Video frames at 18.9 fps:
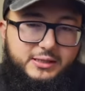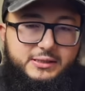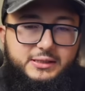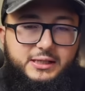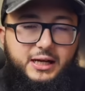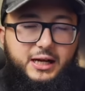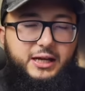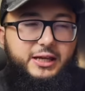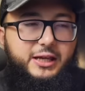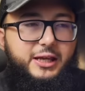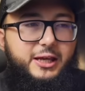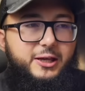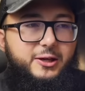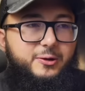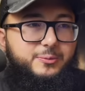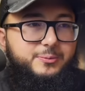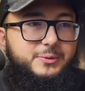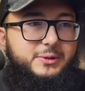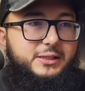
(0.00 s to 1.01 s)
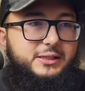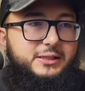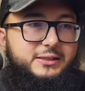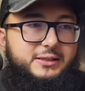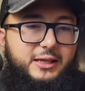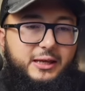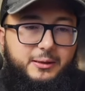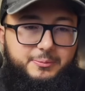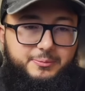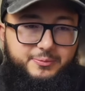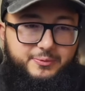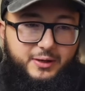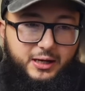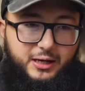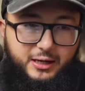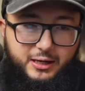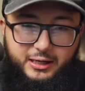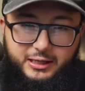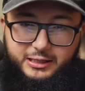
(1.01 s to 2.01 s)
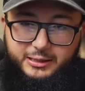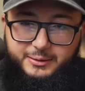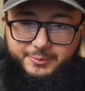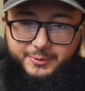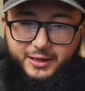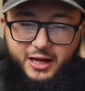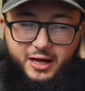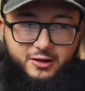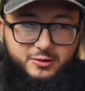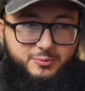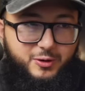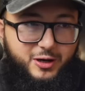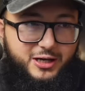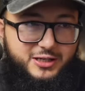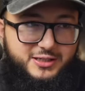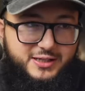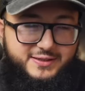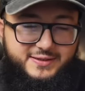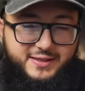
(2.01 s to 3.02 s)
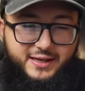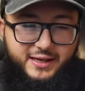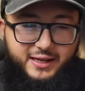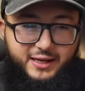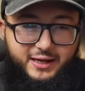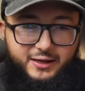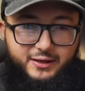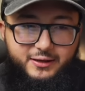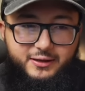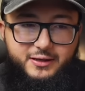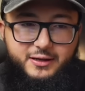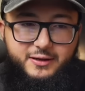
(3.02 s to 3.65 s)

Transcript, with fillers: حييكم طيب آه اللي يبغى ياخذ مراجعه سريعه